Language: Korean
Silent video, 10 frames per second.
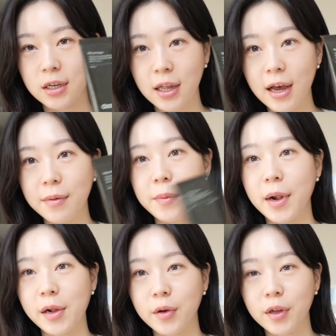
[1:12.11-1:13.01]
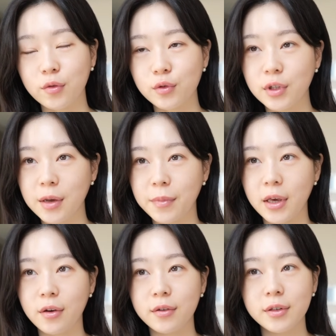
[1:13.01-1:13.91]
그 다음에 발견한
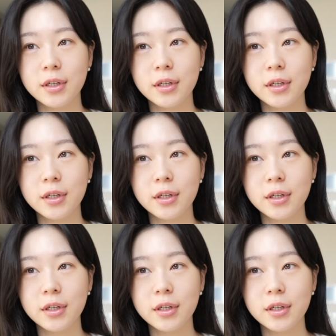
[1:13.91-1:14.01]
꿀템이에요.